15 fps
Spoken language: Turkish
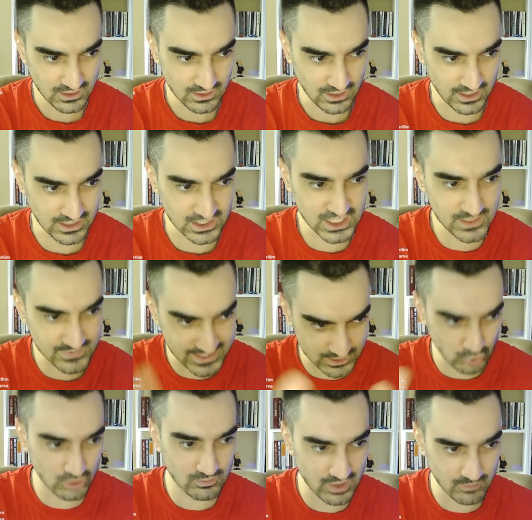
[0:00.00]
Hani kimse
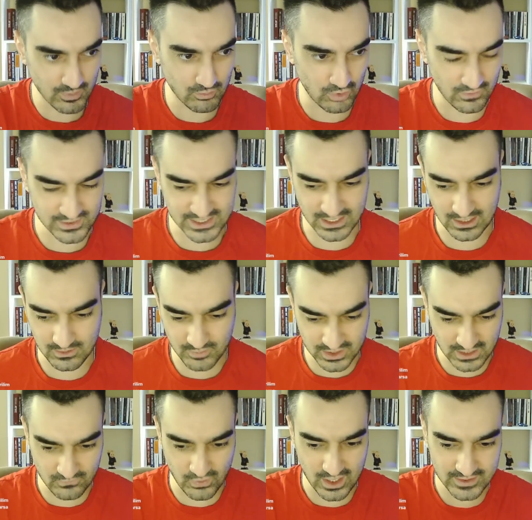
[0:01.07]
de olmayan bir muhafazakarlık. Bir
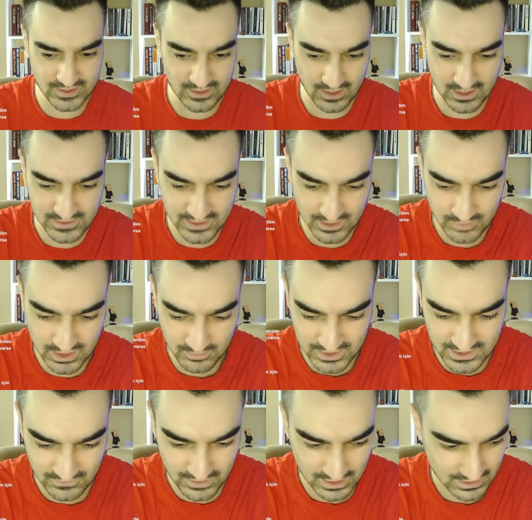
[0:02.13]
tek Fatih'in ailesinde bir de
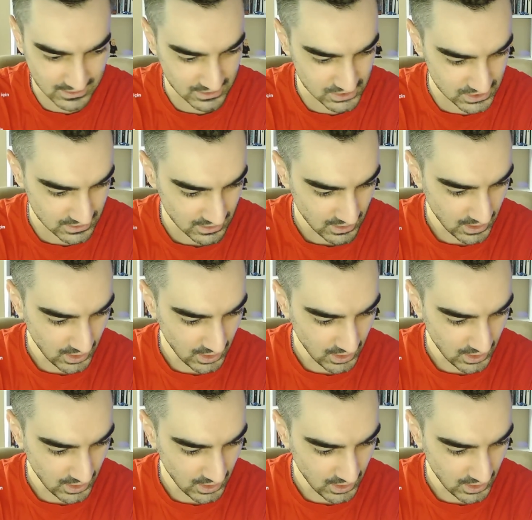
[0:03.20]
bizde var arkadaşlar.